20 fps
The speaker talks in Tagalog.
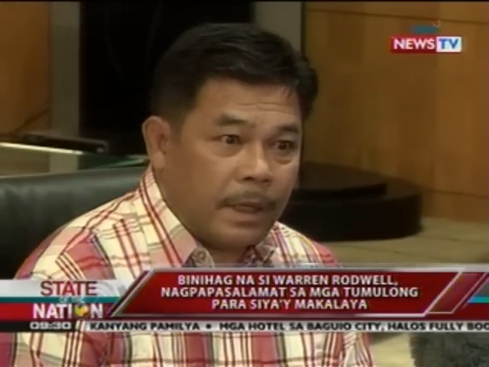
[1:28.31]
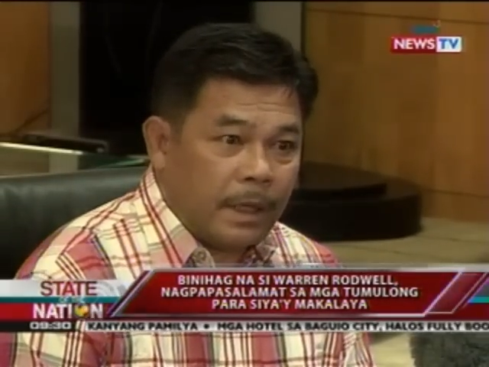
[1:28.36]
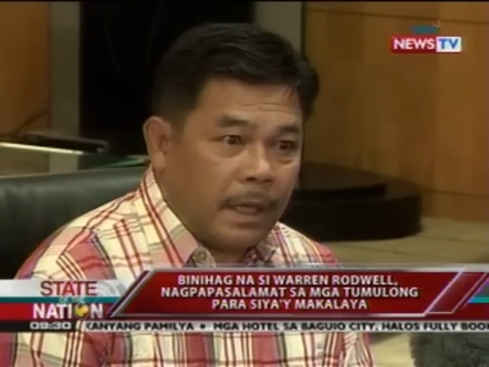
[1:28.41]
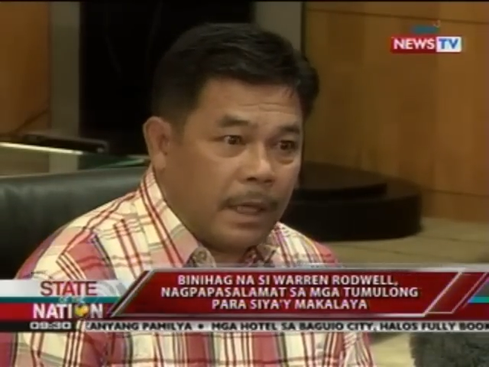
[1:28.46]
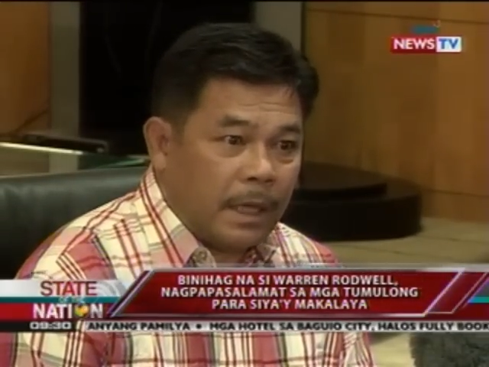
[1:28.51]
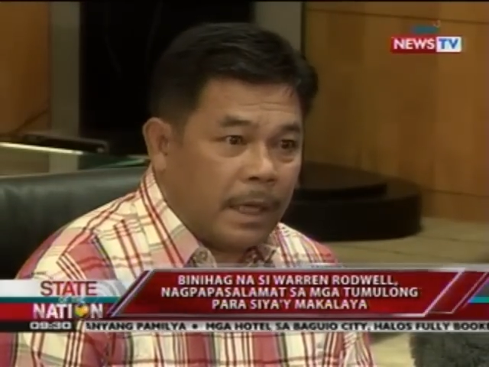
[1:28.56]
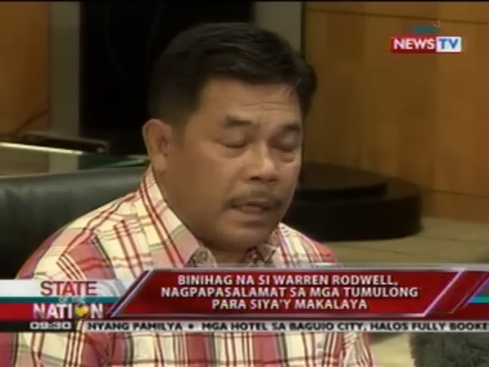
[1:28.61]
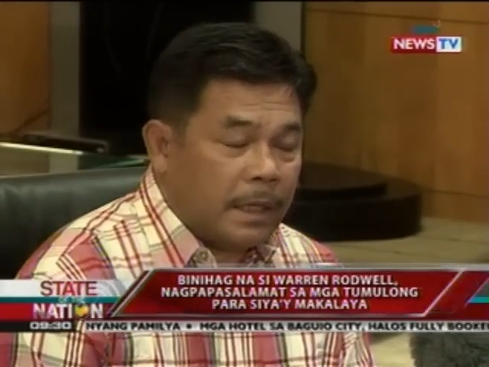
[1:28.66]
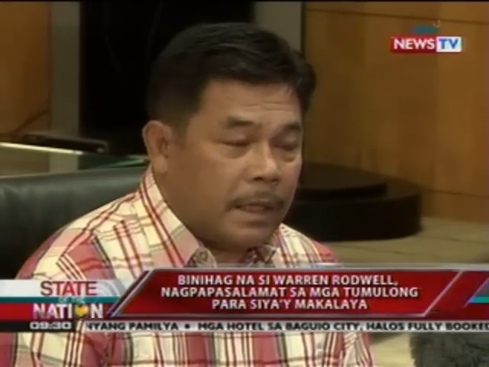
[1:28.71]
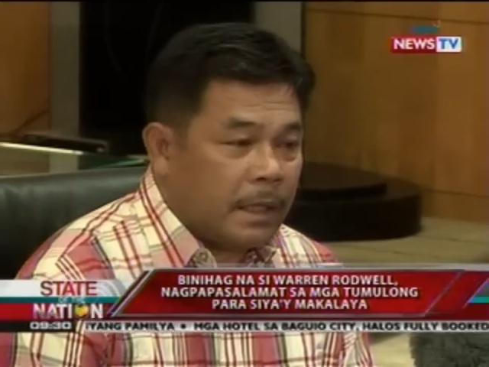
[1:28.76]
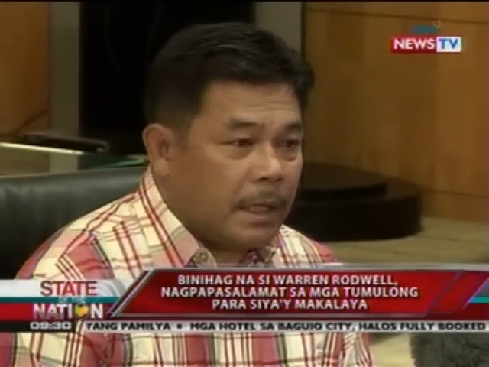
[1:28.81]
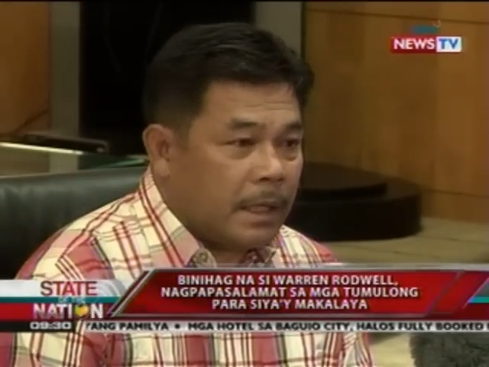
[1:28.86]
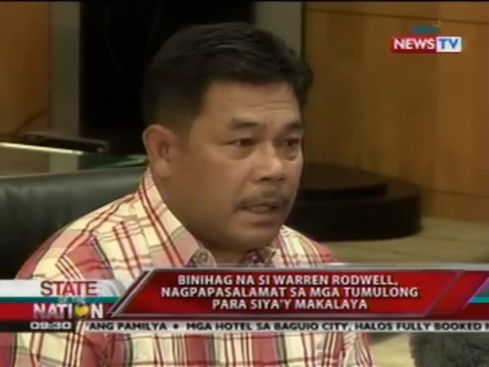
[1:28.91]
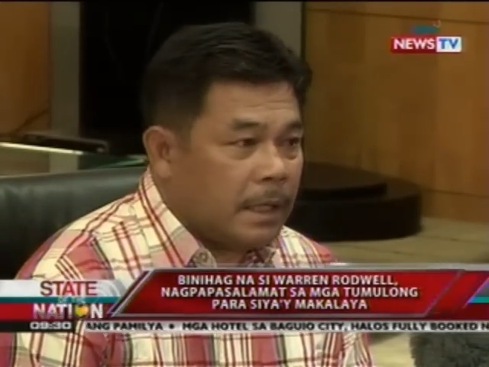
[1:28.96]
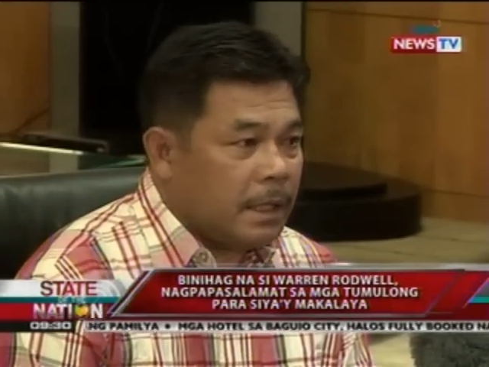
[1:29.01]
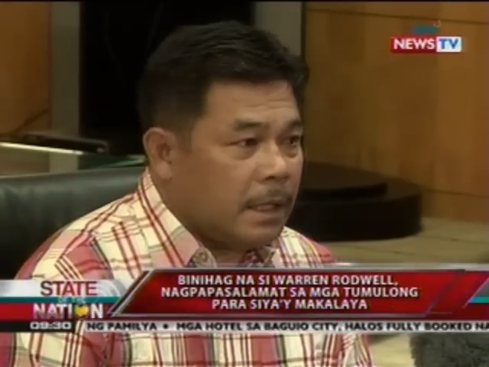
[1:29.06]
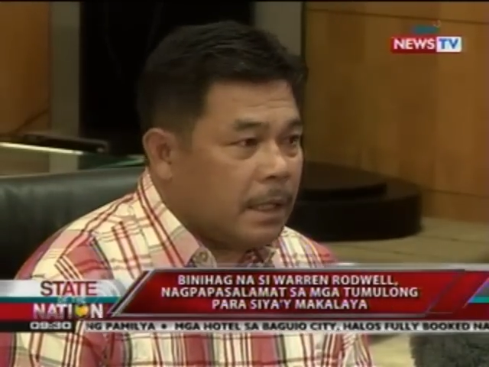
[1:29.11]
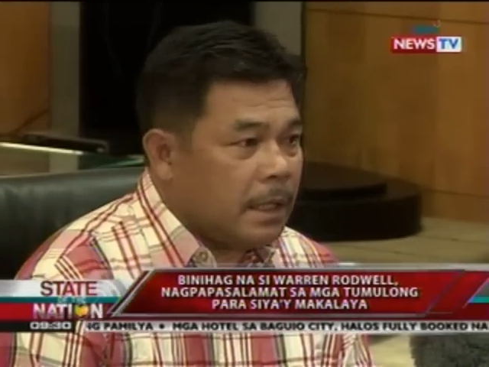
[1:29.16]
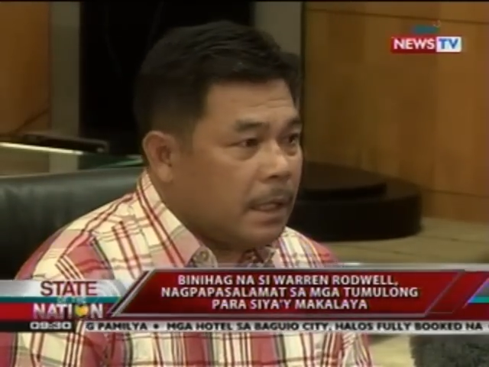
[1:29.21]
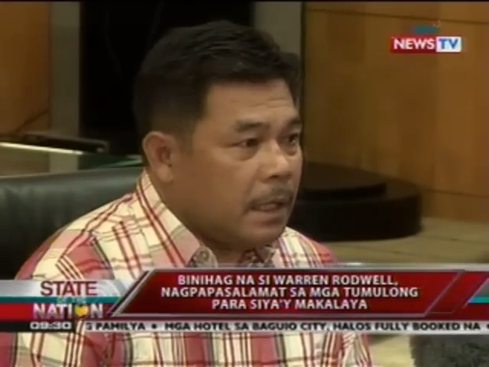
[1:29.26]
and
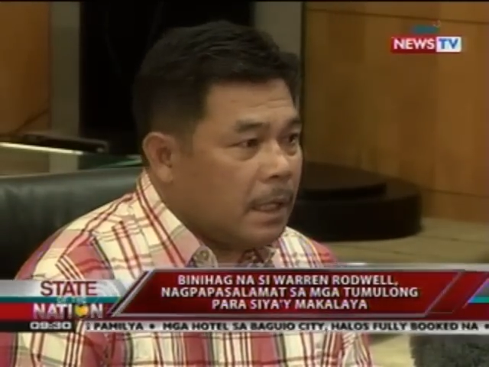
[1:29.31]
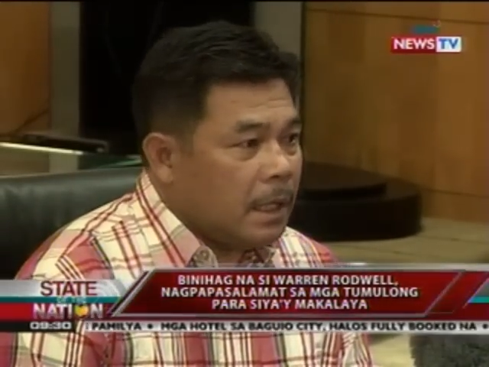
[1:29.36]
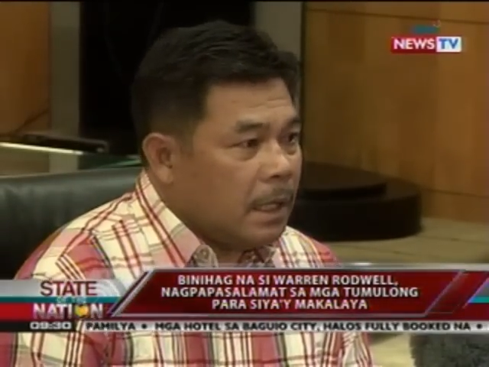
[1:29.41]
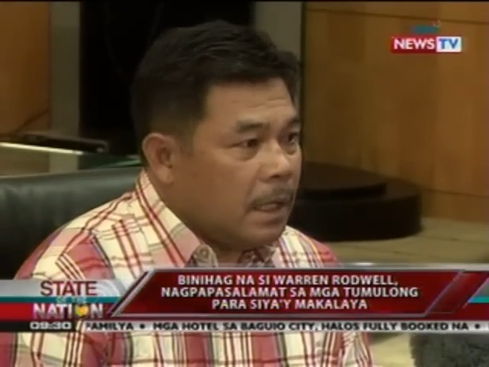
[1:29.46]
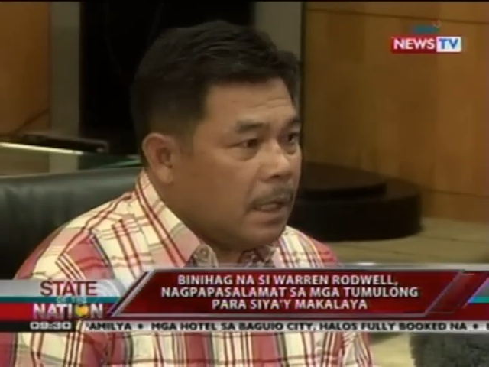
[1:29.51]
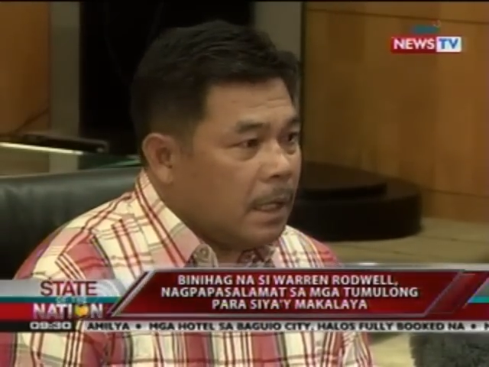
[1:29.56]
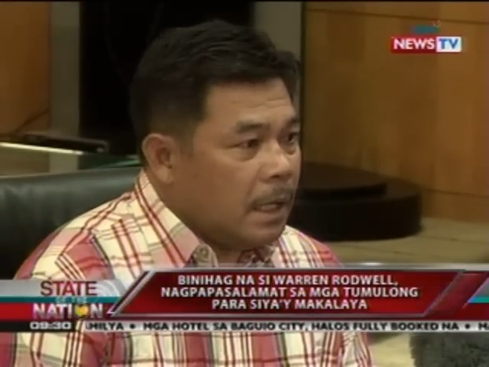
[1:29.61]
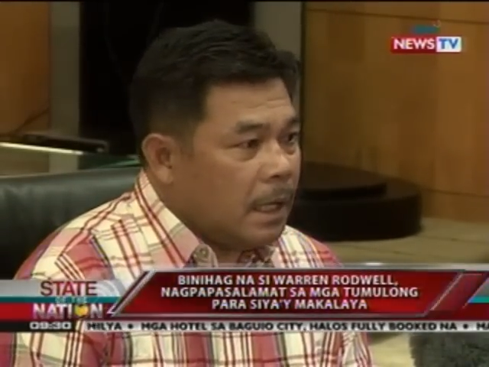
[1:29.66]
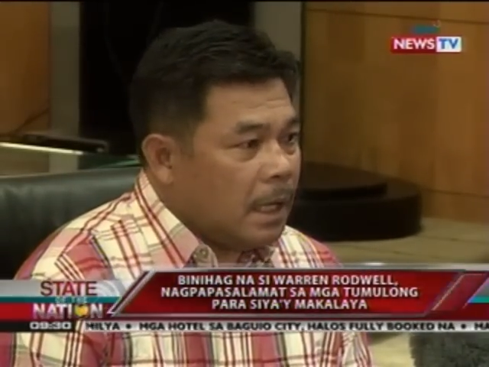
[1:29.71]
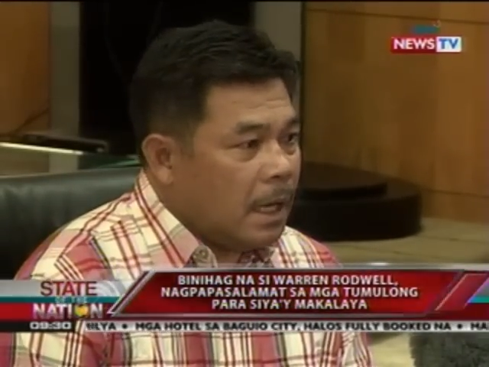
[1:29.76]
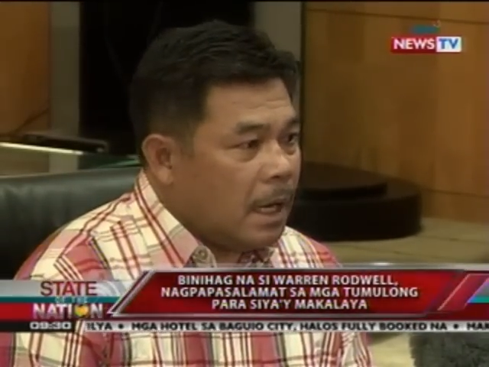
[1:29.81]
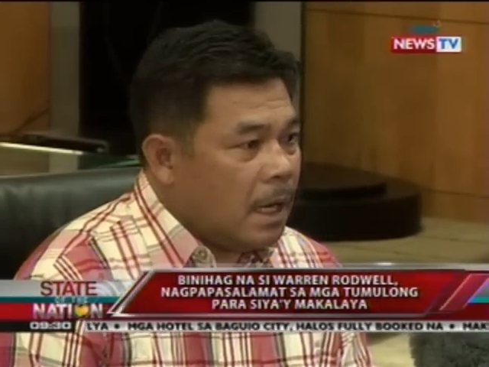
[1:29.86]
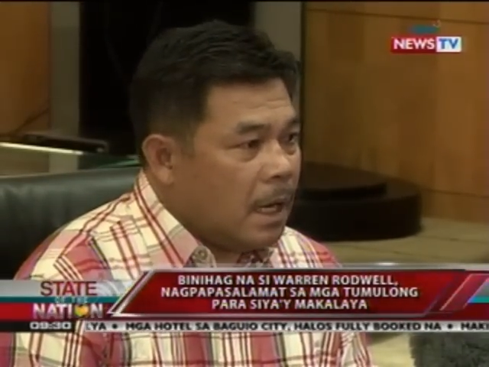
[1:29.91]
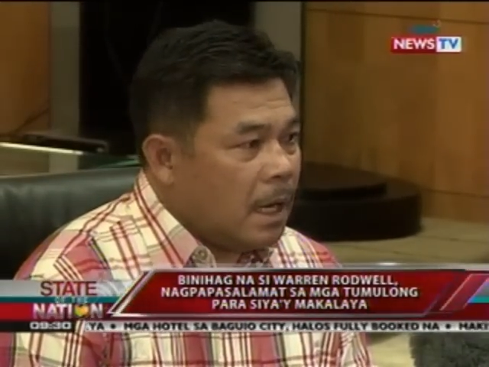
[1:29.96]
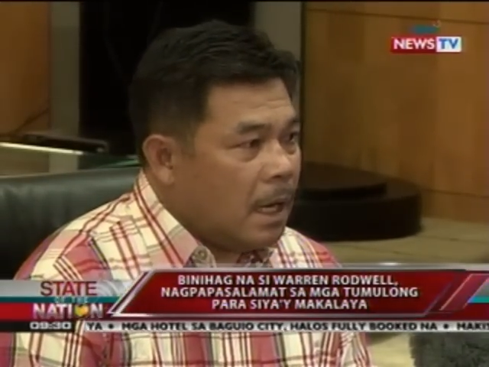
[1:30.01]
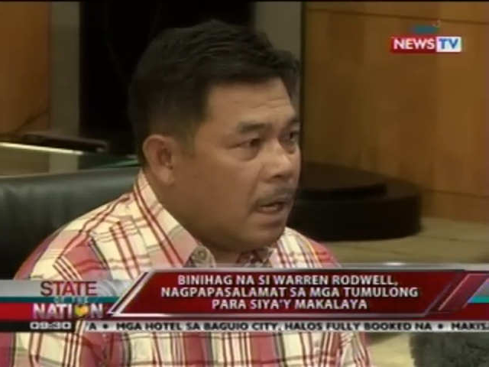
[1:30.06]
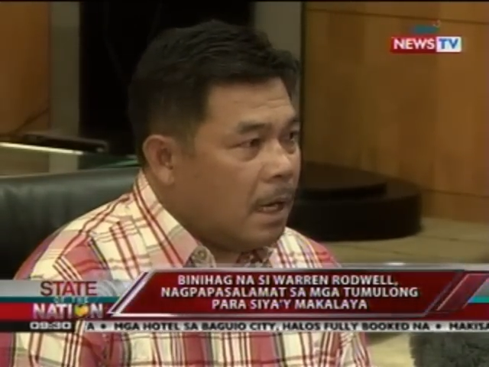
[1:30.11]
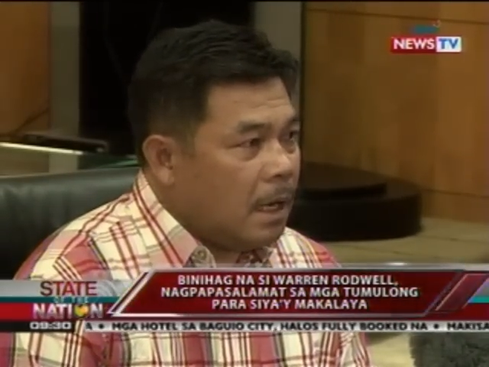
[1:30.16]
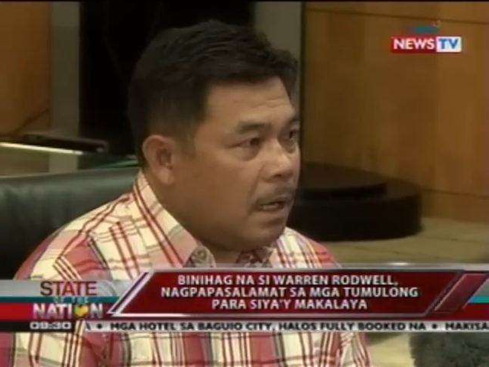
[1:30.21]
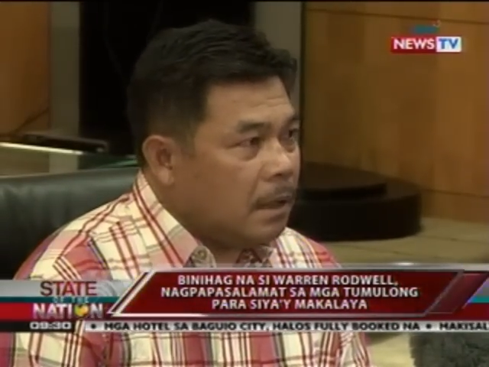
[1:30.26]

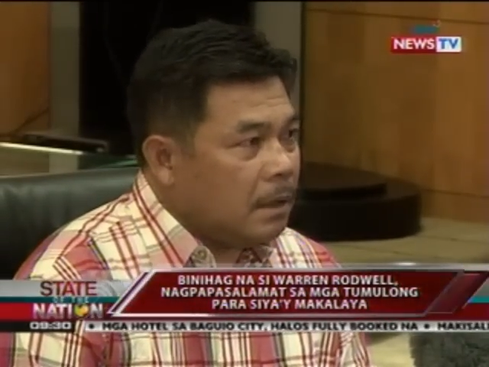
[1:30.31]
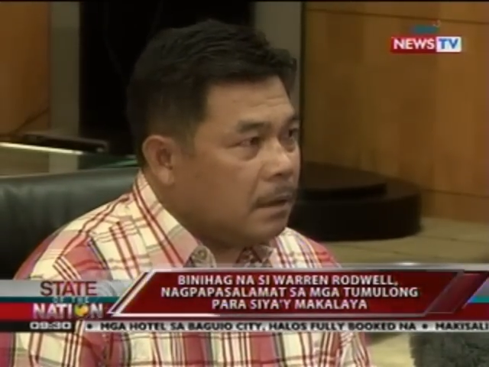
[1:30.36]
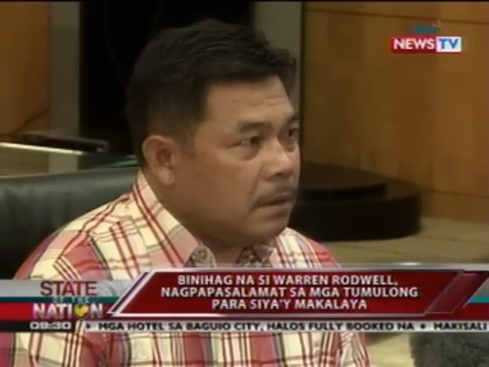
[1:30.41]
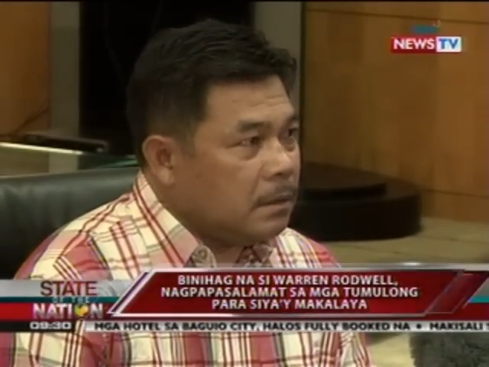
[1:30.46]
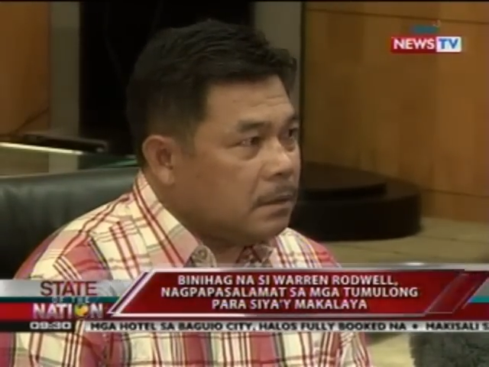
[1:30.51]
uh,